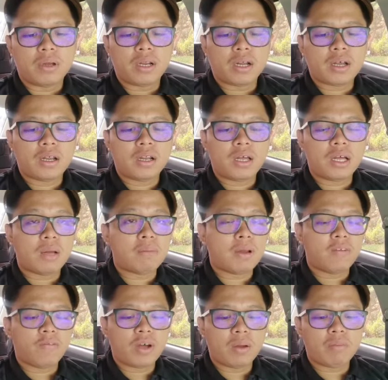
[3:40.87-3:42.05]
manakala
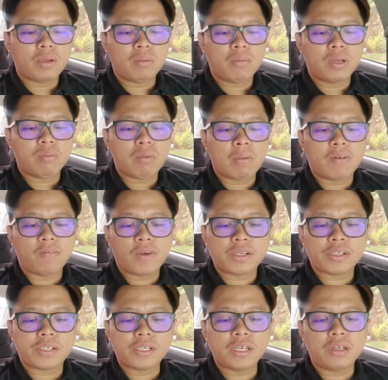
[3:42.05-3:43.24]
Ahmad Fahmi bin Muhammad
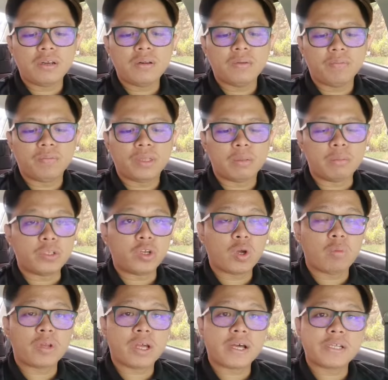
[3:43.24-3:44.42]
Fazil, Menteri
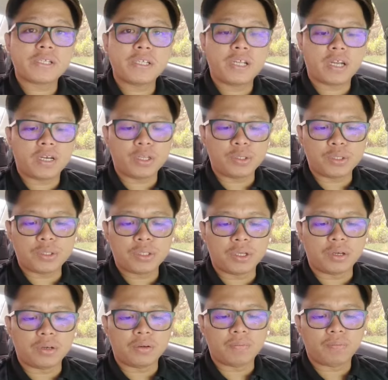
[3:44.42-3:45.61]
Komunikasi dan
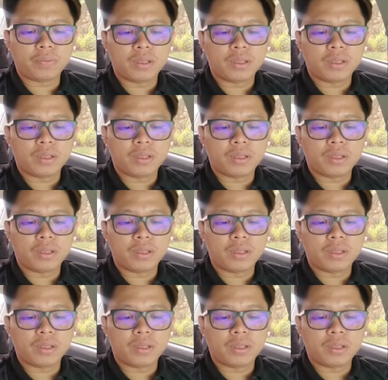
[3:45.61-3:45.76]
Digital,